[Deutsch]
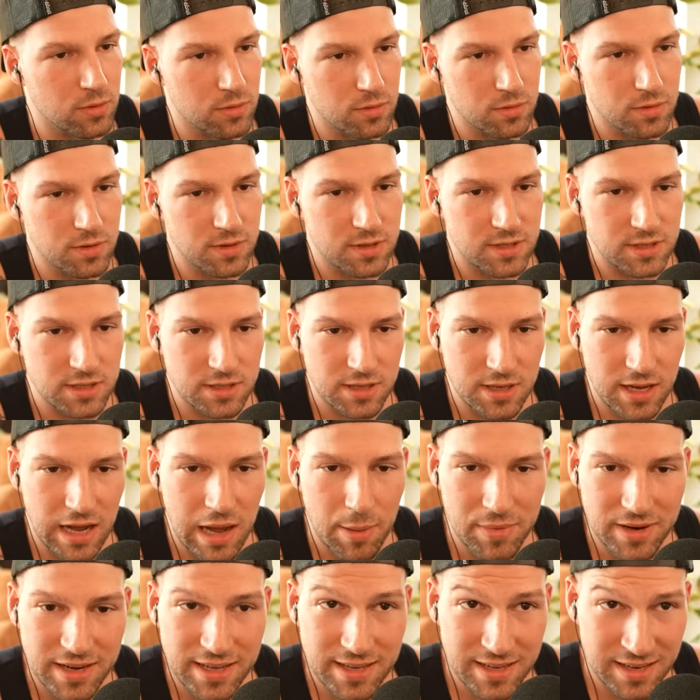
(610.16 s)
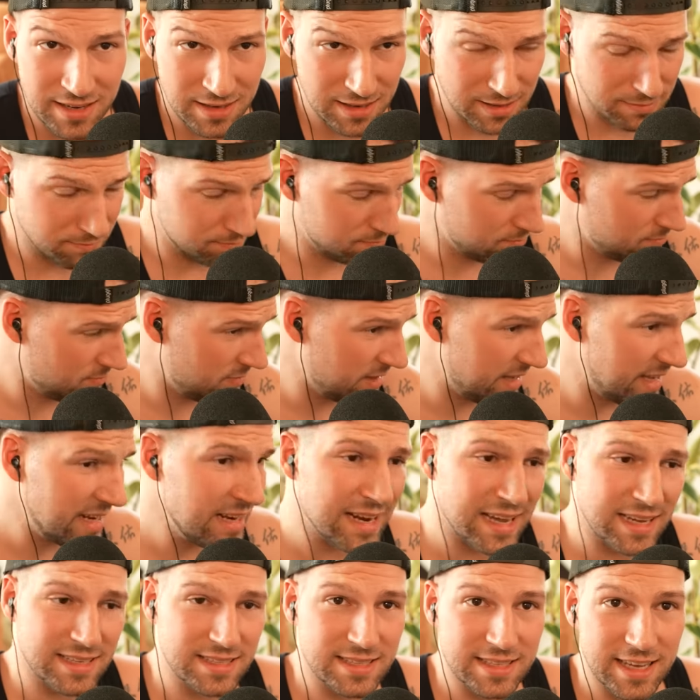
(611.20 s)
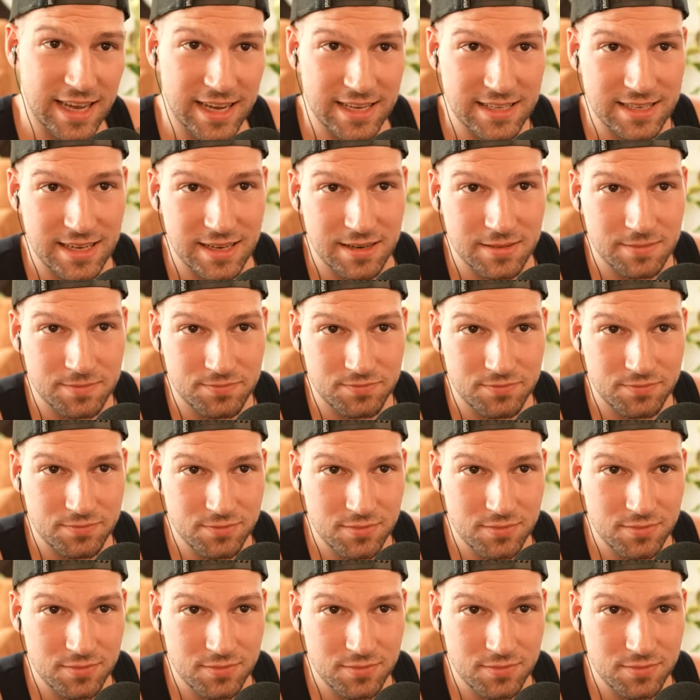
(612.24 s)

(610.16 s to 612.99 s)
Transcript: Und haben mit In Inline-Skatern